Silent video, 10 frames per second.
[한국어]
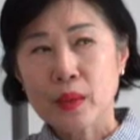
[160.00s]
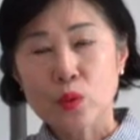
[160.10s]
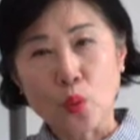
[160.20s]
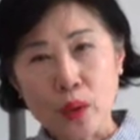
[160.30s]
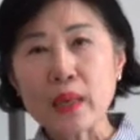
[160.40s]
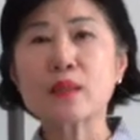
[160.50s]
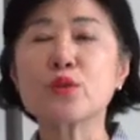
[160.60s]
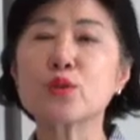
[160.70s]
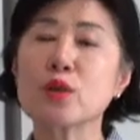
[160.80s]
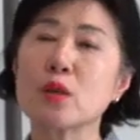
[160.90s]
똑같은
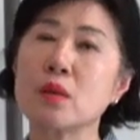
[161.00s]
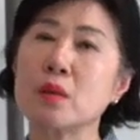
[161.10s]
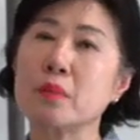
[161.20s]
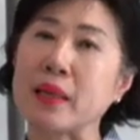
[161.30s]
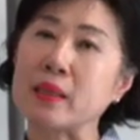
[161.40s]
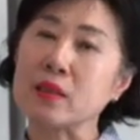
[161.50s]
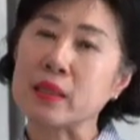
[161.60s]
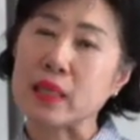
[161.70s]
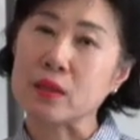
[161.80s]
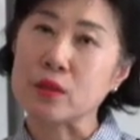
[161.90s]
술을
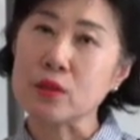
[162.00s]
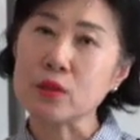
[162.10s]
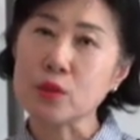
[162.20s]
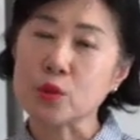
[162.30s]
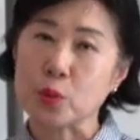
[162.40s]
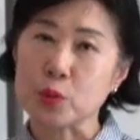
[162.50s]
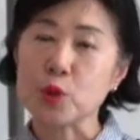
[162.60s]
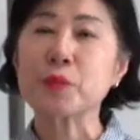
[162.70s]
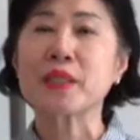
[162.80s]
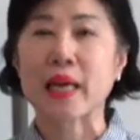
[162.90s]
만들어내는 건 좀
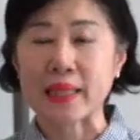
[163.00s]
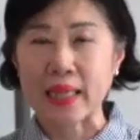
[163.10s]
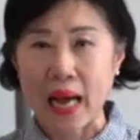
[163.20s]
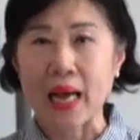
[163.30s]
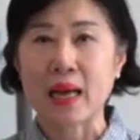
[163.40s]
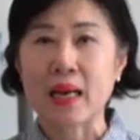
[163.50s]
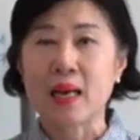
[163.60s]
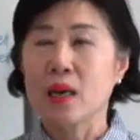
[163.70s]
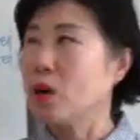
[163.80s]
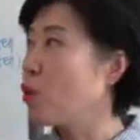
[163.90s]
쉽지 않다
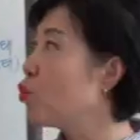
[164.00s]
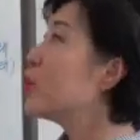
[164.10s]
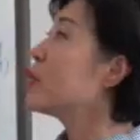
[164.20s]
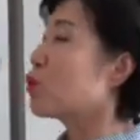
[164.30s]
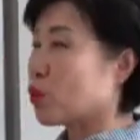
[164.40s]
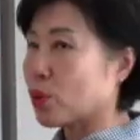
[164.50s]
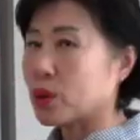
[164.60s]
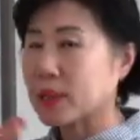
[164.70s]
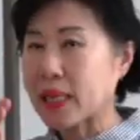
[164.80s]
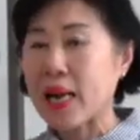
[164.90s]
어, 우레술로
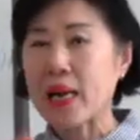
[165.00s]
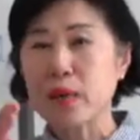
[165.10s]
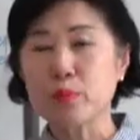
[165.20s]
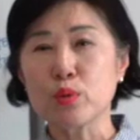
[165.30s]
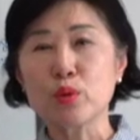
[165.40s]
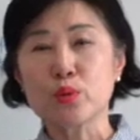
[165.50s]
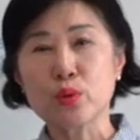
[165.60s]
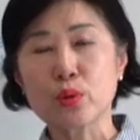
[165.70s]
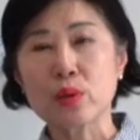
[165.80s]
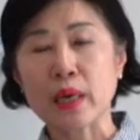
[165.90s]
쌀, 물,
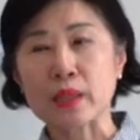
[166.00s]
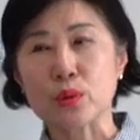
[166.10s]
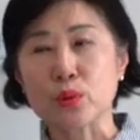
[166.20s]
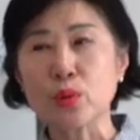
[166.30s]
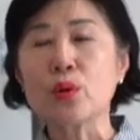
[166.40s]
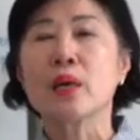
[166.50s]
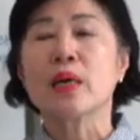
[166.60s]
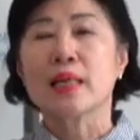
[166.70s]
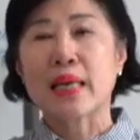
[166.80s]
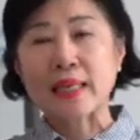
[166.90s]
누룩을 가지고
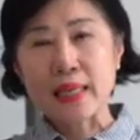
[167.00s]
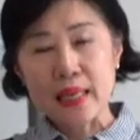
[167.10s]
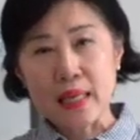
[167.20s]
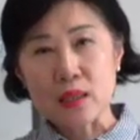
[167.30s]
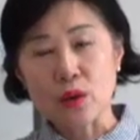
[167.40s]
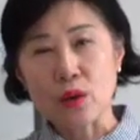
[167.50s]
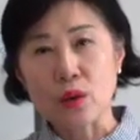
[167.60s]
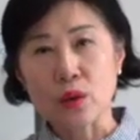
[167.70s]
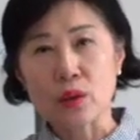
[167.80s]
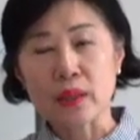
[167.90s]

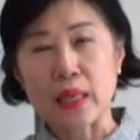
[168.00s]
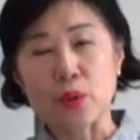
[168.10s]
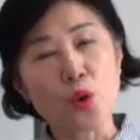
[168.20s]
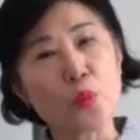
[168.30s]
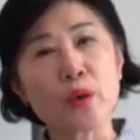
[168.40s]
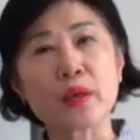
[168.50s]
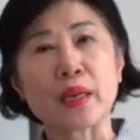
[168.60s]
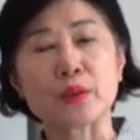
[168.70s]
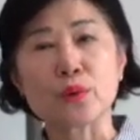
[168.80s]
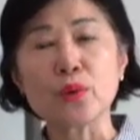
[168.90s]
야생에서 된 효모를
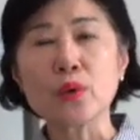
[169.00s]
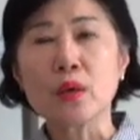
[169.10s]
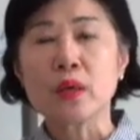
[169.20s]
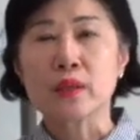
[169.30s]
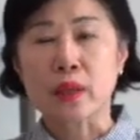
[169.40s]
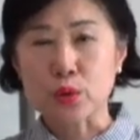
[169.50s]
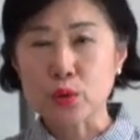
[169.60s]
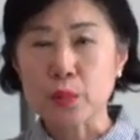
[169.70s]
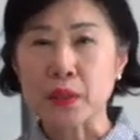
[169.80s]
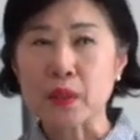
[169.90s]
가지고 제가
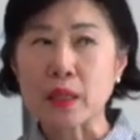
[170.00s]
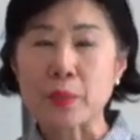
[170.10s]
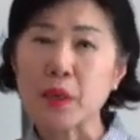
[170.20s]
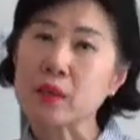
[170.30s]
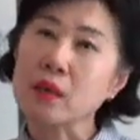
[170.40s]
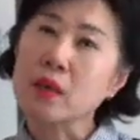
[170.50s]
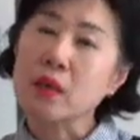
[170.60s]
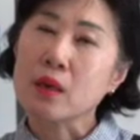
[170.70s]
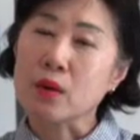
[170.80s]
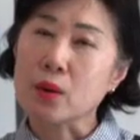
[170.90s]
술을 빚는다면
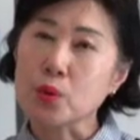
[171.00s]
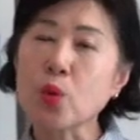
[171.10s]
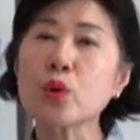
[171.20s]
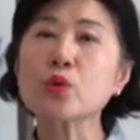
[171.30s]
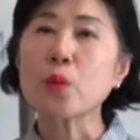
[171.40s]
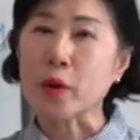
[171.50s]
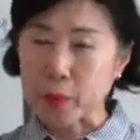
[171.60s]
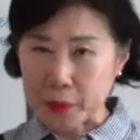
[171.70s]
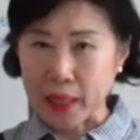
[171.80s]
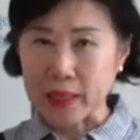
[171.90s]
어, 요건 좀
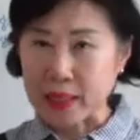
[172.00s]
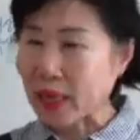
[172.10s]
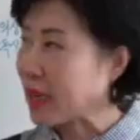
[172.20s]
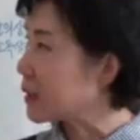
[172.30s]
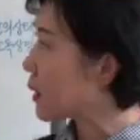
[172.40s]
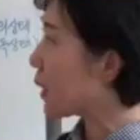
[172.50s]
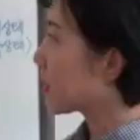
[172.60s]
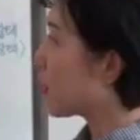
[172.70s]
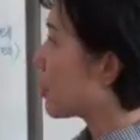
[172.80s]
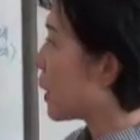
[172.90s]
어렵지 않을까 하는
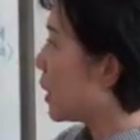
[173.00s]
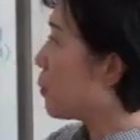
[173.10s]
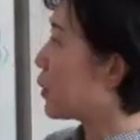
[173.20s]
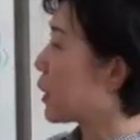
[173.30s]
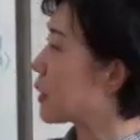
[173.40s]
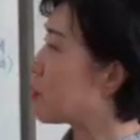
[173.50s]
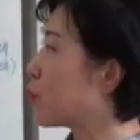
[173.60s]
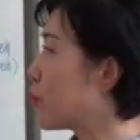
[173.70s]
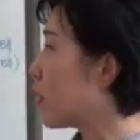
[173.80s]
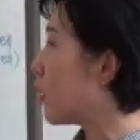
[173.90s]
생각 때문에 1번에다
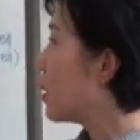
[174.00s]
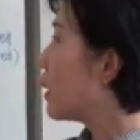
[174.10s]
썼고요.